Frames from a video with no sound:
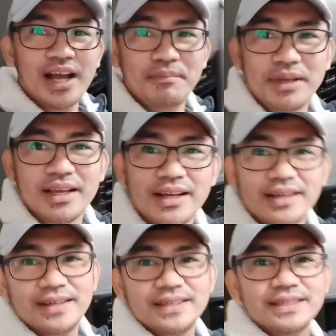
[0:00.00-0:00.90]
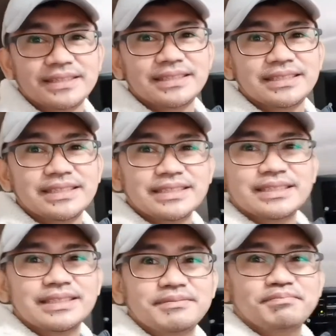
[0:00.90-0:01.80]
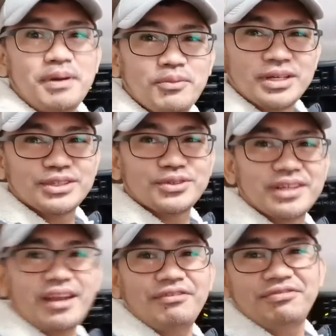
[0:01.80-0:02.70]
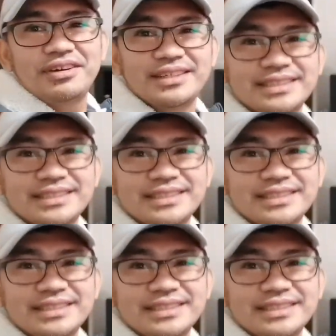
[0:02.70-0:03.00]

aming uh, paboritong ref